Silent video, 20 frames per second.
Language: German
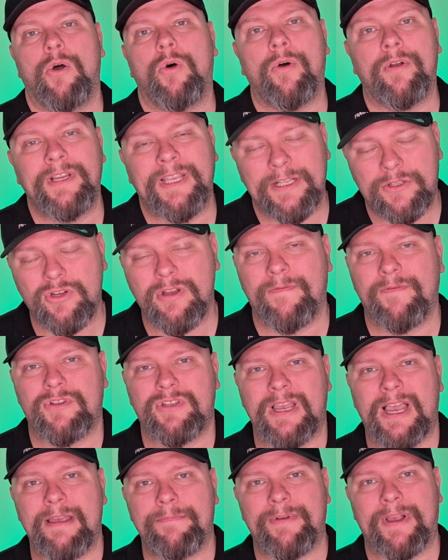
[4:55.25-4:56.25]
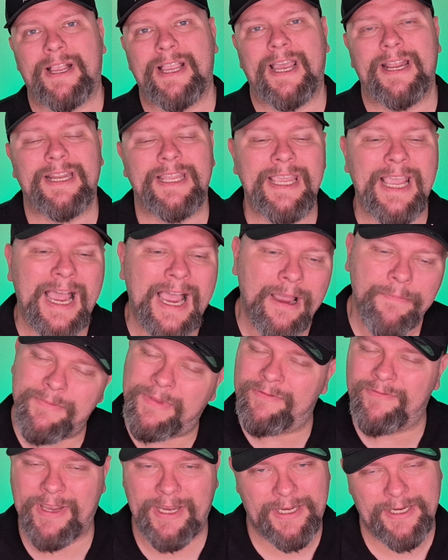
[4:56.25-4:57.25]
Und jetzt kommen wir zur Haltbarkeit. Ihr
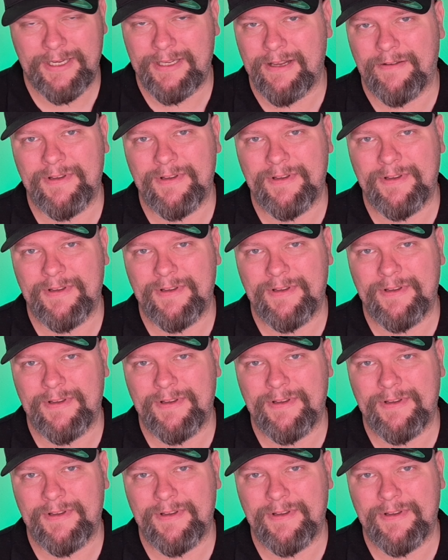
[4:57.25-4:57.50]
habt wirklich